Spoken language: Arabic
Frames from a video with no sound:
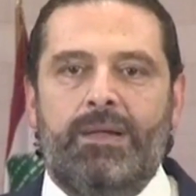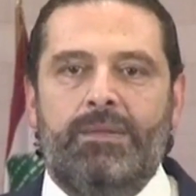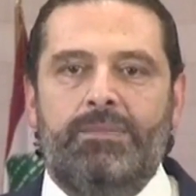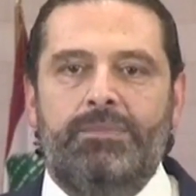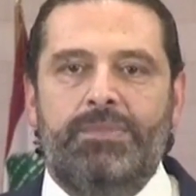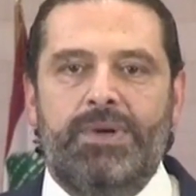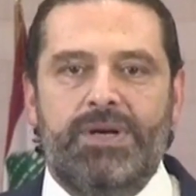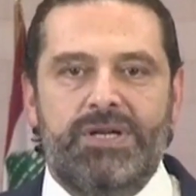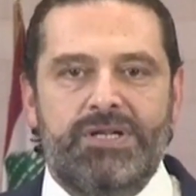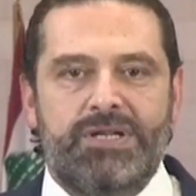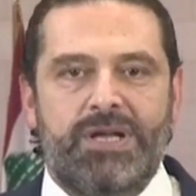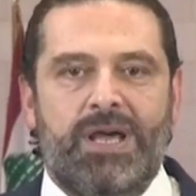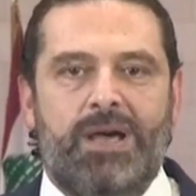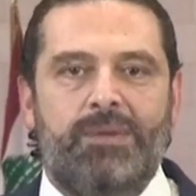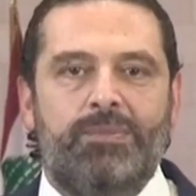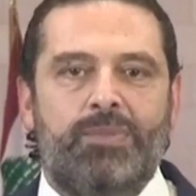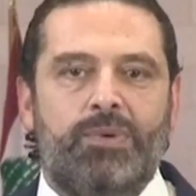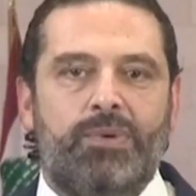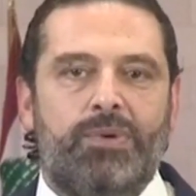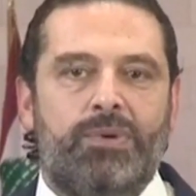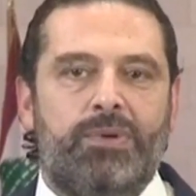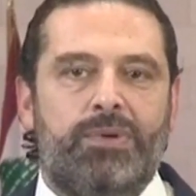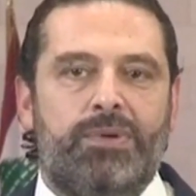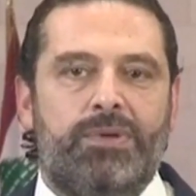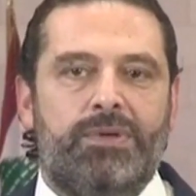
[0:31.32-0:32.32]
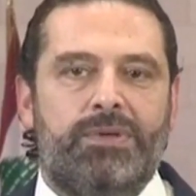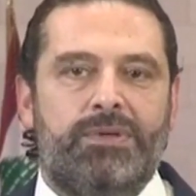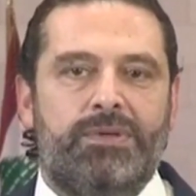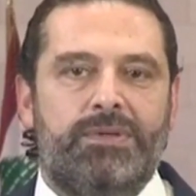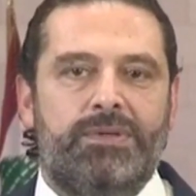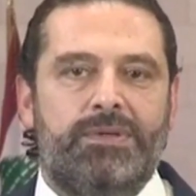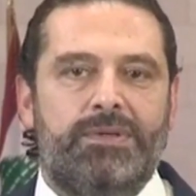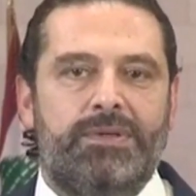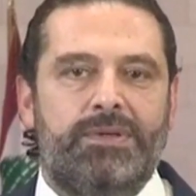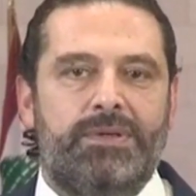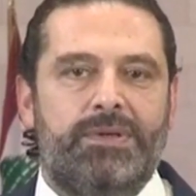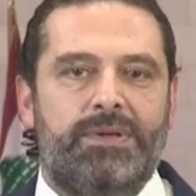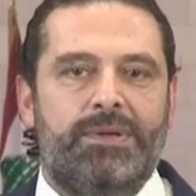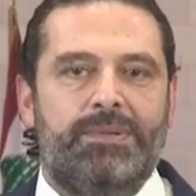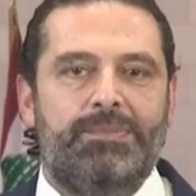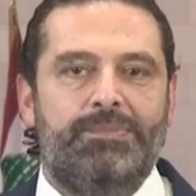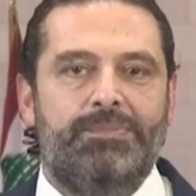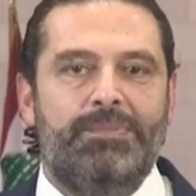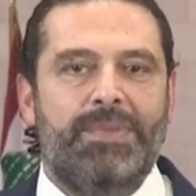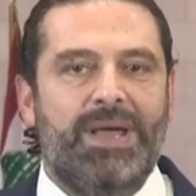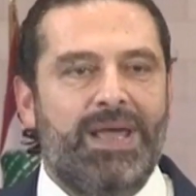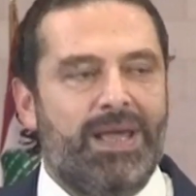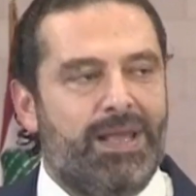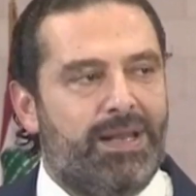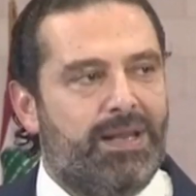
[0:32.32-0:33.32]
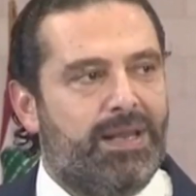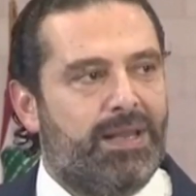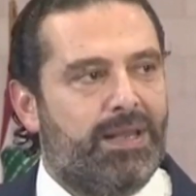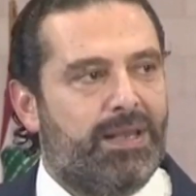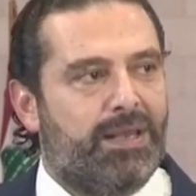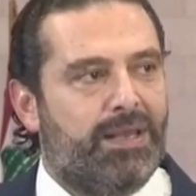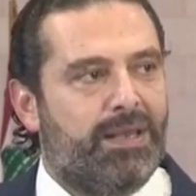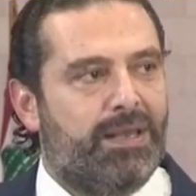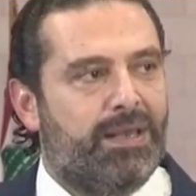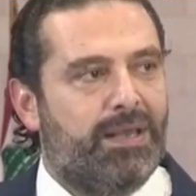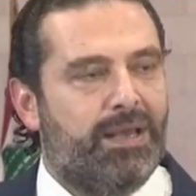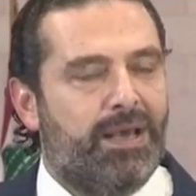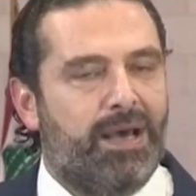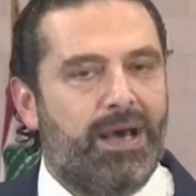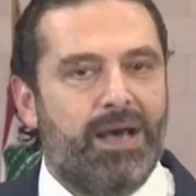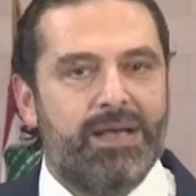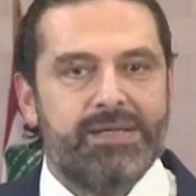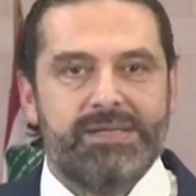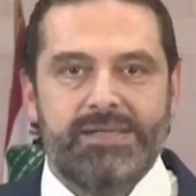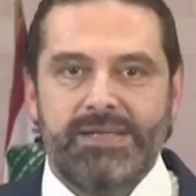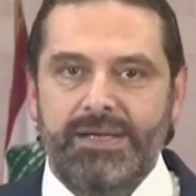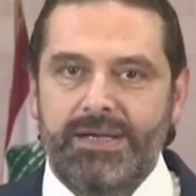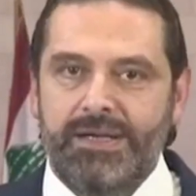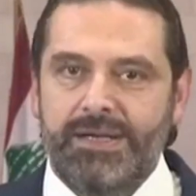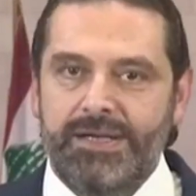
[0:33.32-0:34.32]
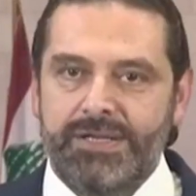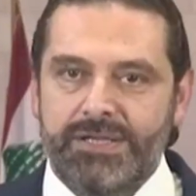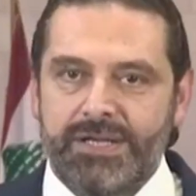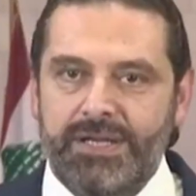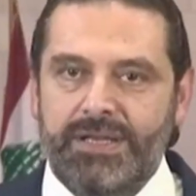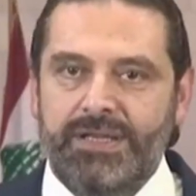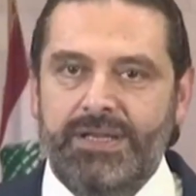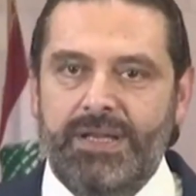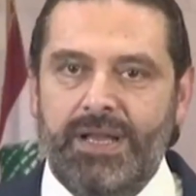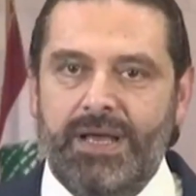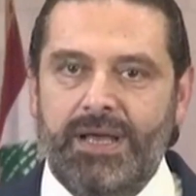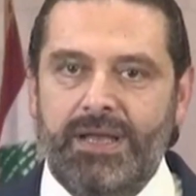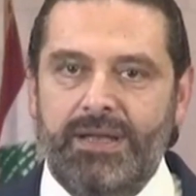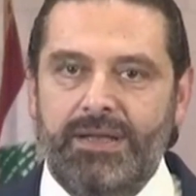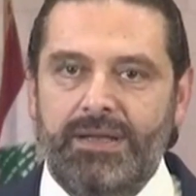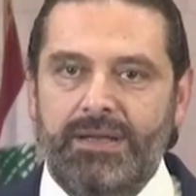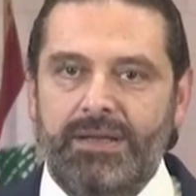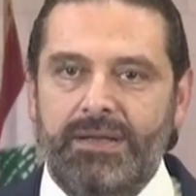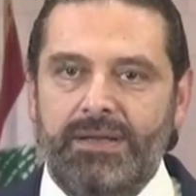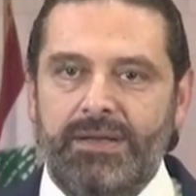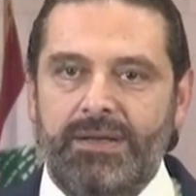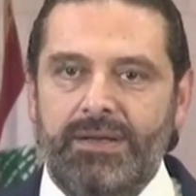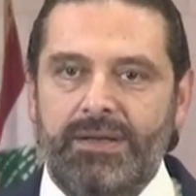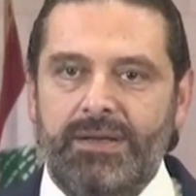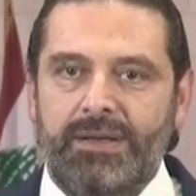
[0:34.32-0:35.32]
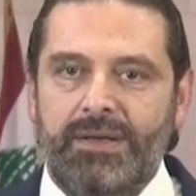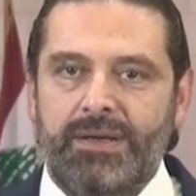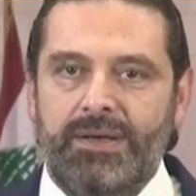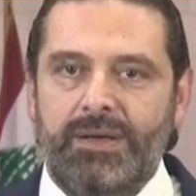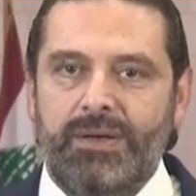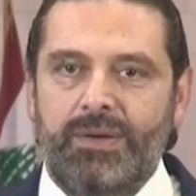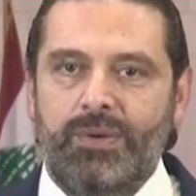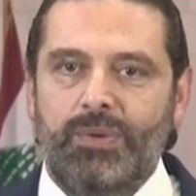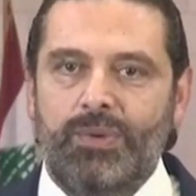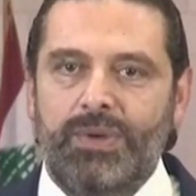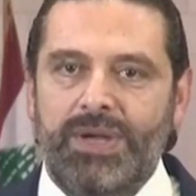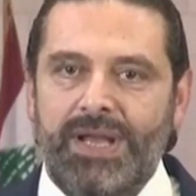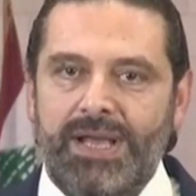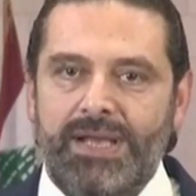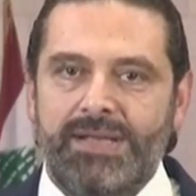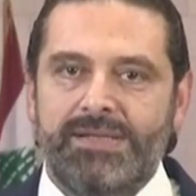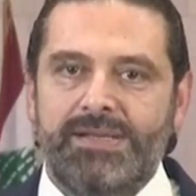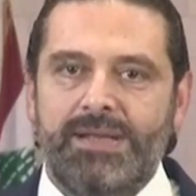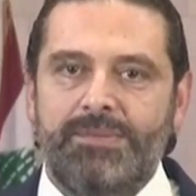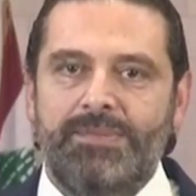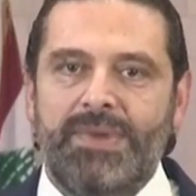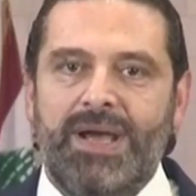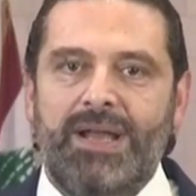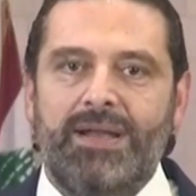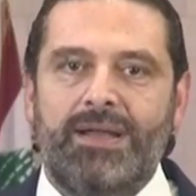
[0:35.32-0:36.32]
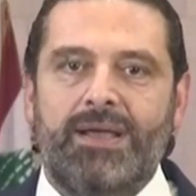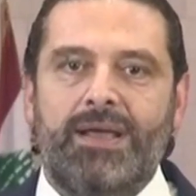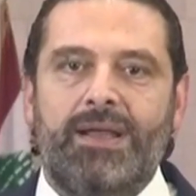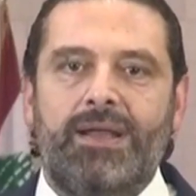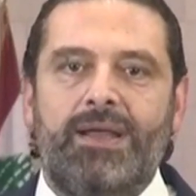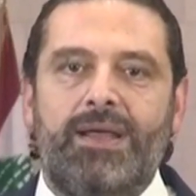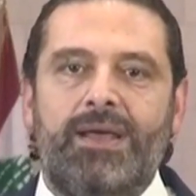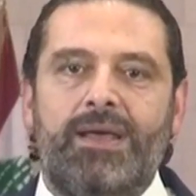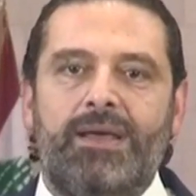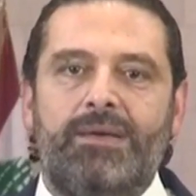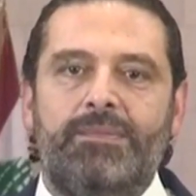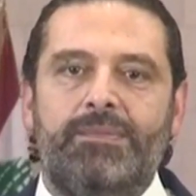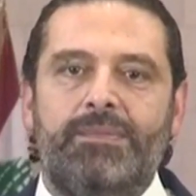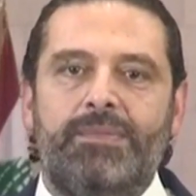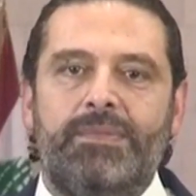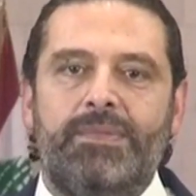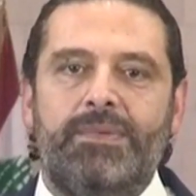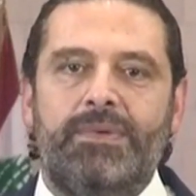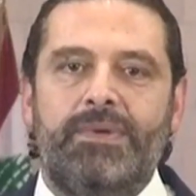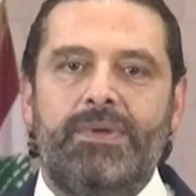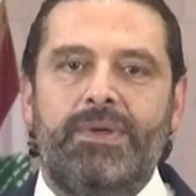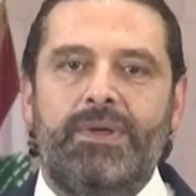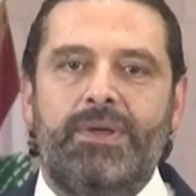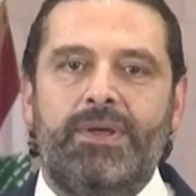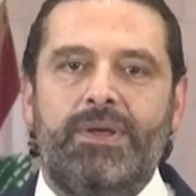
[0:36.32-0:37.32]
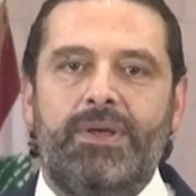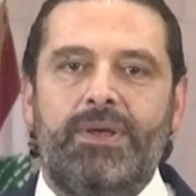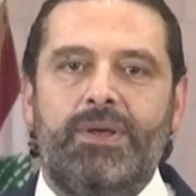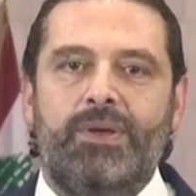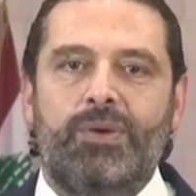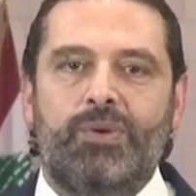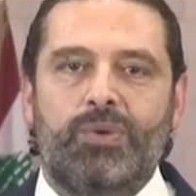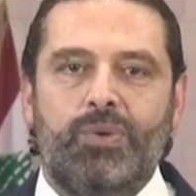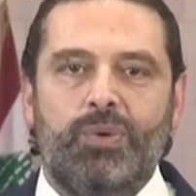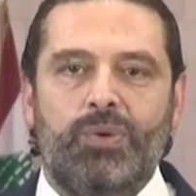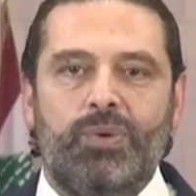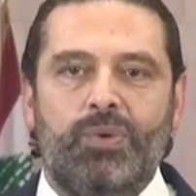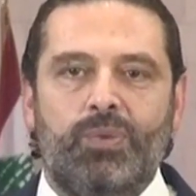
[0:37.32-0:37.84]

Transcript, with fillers: برجع بقول مهلة قصيرة جدا ولازم هالكلام يكون